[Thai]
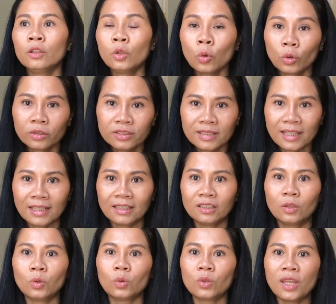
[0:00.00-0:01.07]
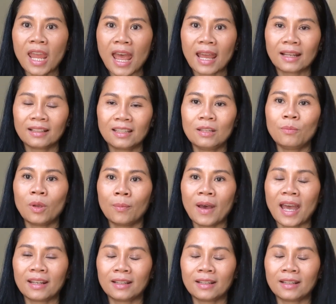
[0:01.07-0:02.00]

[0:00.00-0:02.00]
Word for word: ทุกสิ่งทุกอย่าง ที่ แม่บ้า